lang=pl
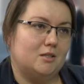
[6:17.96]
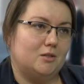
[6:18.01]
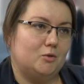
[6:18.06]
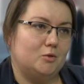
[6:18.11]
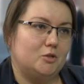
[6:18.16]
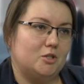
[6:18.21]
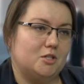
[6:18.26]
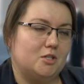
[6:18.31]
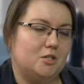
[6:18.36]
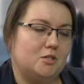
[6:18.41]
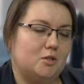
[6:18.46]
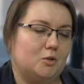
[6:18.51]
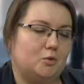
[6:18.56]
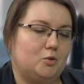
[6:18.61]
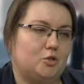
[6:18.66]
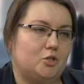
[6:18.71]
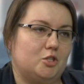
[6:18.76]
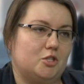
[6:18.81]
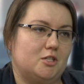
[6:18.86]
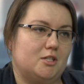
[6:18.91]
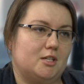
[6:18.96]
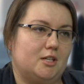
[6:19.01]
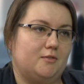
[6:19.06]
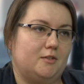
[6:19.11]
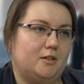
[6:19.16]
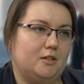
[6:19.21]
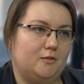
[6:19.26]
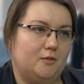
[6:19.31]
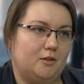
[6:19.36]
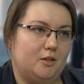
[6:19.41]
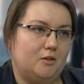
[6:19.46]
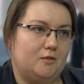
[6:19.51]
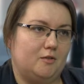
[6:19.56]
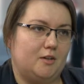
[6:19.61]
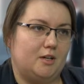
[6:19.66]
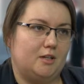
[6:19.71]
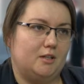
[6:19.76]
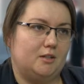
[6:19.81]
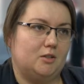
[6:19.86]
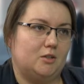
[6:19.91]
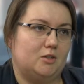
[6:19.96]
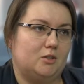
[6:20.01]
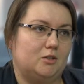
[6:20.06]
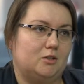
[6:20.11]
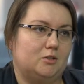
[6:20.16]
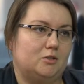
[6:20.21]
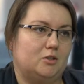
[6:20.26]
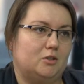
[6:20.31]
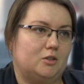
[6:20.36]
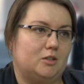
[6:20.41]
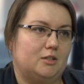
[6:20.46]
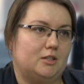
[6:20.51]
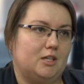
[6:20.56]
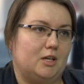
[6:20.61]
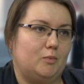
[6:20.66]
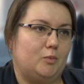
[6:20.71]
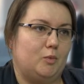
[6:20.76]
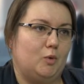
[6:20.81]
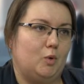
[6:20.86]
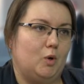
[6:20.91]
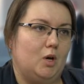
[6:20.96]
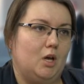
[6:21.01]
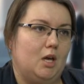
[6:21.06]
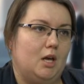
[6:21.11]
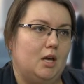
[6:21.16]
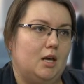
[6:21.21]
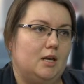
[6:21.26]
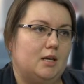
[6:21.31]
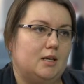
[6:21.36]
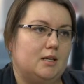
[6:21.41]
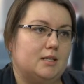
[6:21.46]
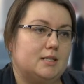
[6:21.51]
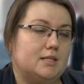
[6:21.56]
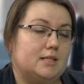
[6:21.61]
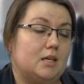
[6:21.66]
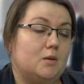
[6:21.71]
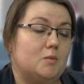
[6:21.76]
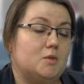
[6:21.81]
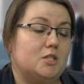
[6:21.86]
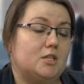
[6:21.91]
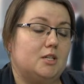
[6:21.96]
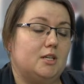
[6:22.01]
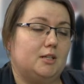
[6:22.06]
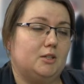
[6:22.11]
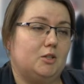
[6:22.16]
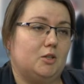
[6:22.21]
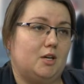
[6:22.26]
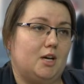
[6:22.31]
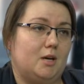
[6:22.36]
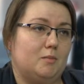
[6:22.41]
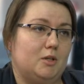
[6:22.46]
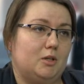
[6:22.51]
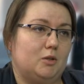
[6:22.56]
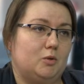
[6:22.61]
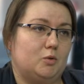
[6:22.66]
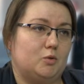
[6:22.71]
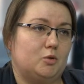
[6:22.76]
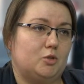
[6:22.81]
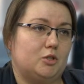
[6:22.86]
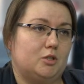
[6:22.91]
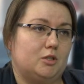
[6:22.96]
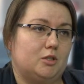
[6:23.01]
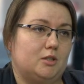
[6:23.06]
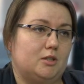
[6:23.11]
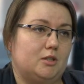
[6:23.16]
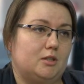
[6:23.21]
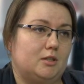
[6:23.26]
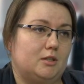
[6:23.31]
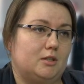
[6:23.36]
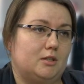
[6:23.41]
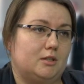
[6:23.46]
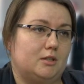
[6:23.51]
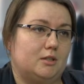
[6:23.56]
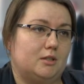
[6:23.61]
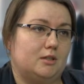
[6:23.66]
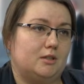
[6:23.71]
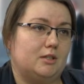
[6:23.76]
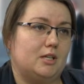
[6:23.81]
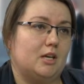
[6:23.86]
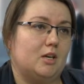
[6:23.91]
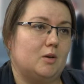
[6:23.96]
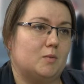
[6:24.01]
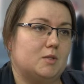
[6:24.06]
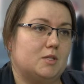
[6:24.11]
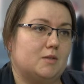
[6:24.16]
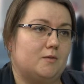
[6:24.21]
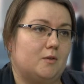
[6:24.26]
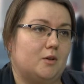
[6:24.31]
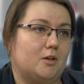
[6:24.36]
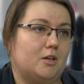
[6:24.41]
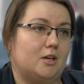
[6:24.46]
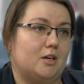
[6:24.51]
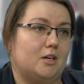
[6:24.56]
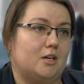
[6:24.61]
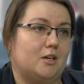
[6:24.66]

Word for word: uczestnicy, którzy się zakwalifikowali do, do etapu, stają się lektorami, którzy dają swoje